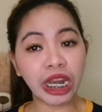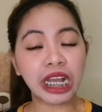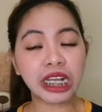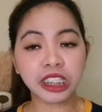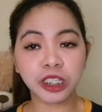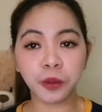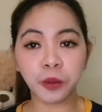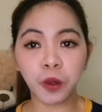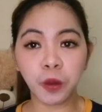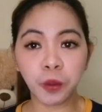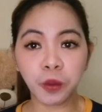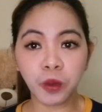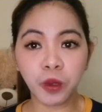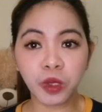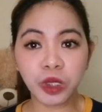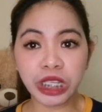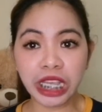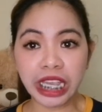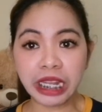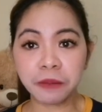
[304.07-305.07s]
ina-accept ko po
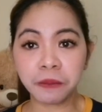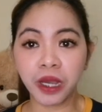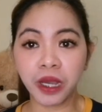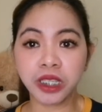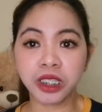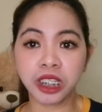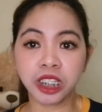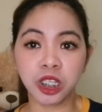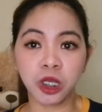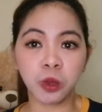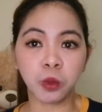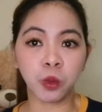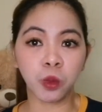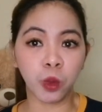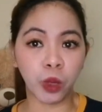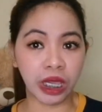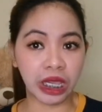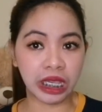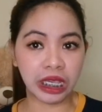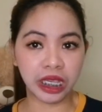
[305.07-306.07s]
siya in positive
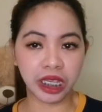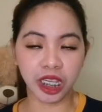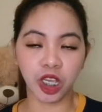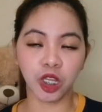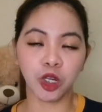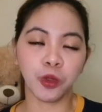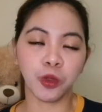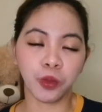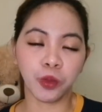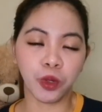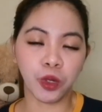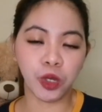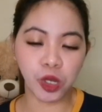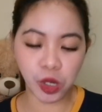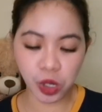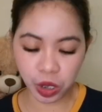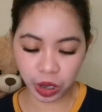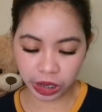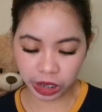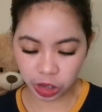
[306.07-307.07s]
way. Ganun po
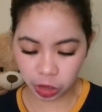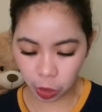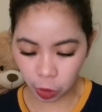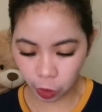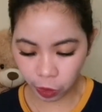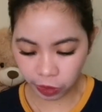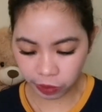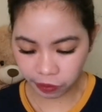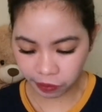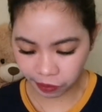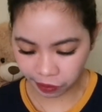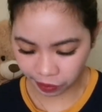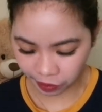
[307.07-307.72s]
yon So,